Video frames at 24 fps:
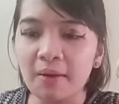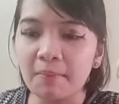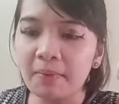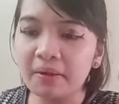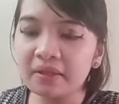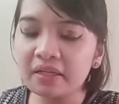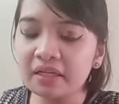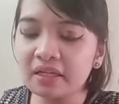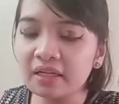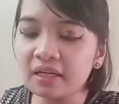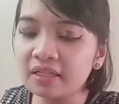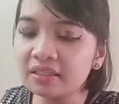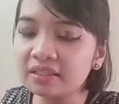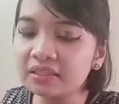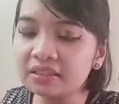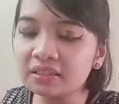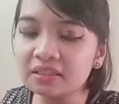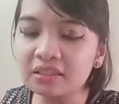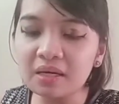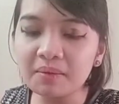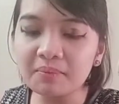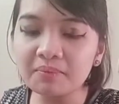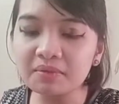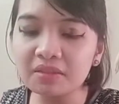but it has
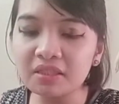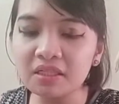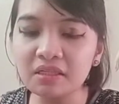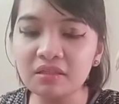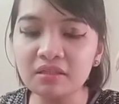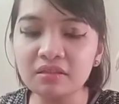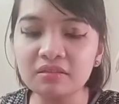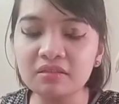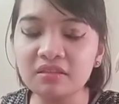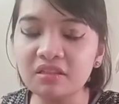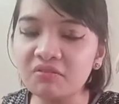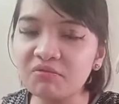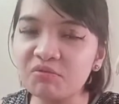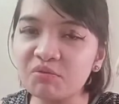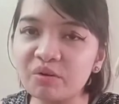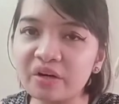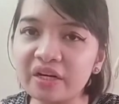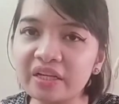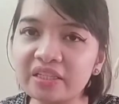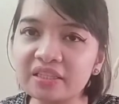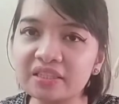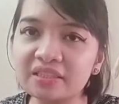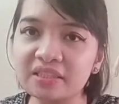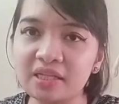something
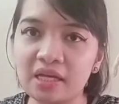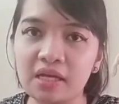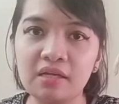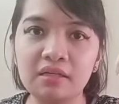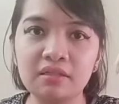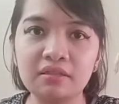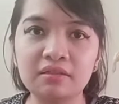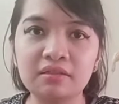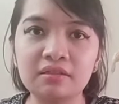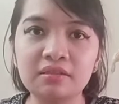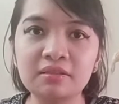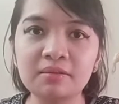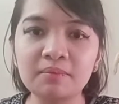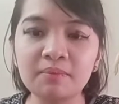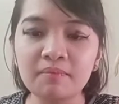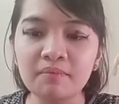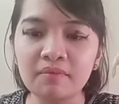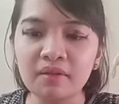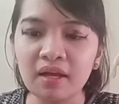different taste.